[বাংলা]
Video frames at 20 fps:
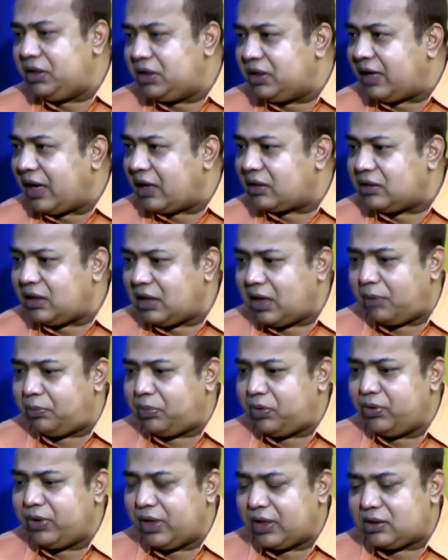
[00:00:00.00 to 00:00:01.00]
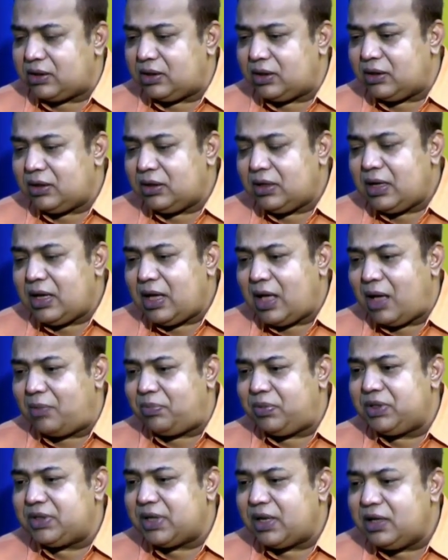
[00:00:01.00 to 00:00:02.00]
নিজে ডাক্তার আপনিও ডাক্তার
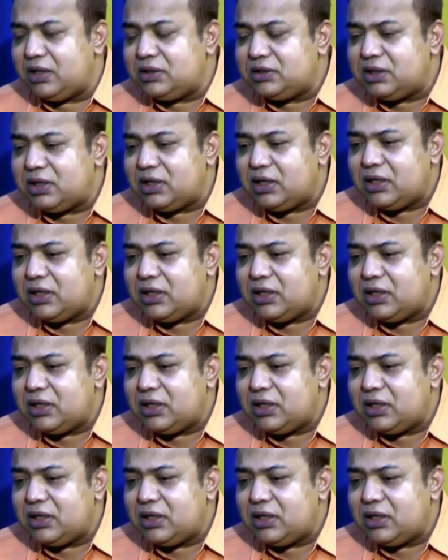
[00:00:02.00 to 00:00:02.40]
আপনি জানেন যে